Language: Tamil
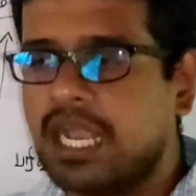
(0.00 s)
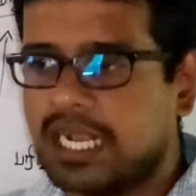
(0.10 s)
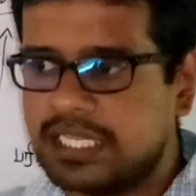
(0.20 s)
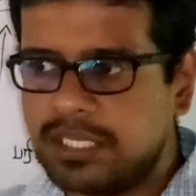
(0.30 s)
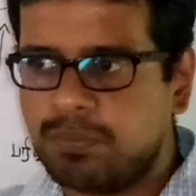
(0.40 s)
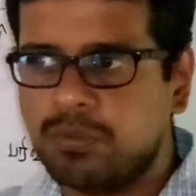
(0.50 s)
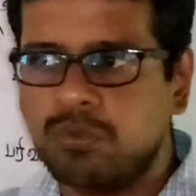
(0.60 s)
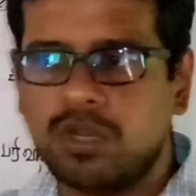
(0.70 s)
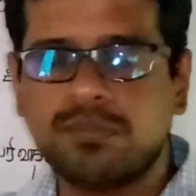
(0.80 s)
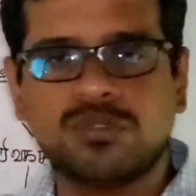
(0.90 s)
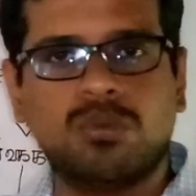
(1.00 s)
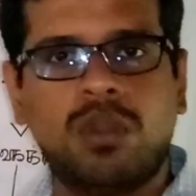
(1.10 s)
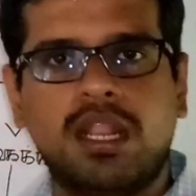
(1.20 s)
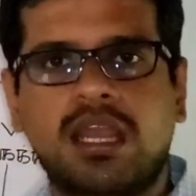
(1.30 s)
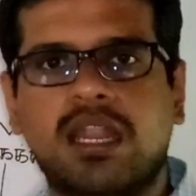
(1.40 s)
கதிர்ப்பு மூலம்
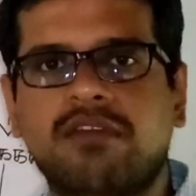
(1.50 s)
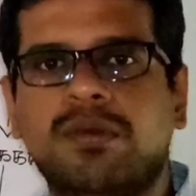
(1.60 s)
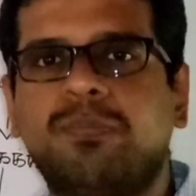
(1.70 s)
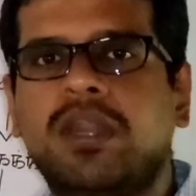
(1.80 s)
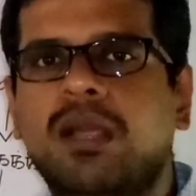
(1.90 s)
சூழலுக்கான வெப்ப